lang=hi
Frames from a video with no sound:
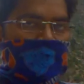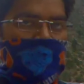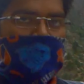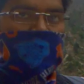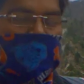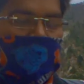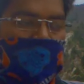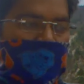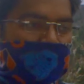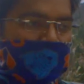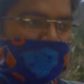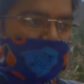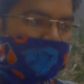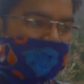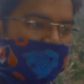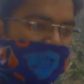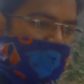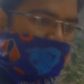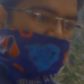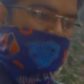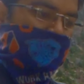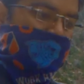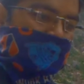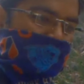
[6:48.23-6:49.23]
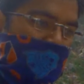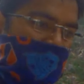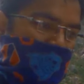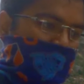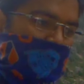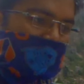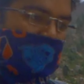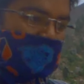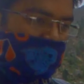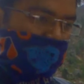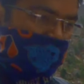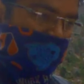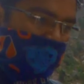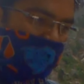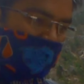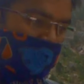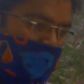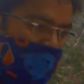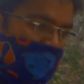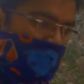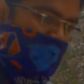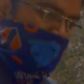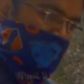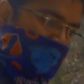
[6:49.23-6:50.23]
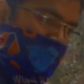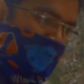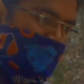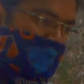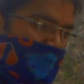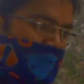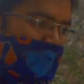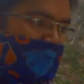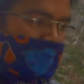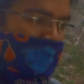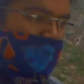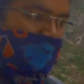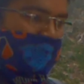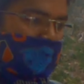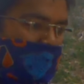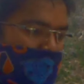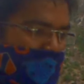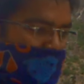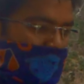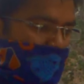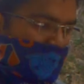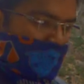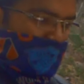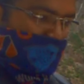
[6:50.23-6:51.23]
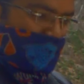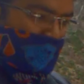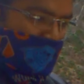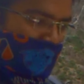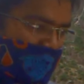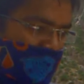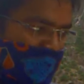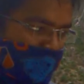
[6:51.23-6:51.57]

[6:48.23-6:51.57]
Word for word: तो अभी अब यहाँ से वापस जा रहे हैं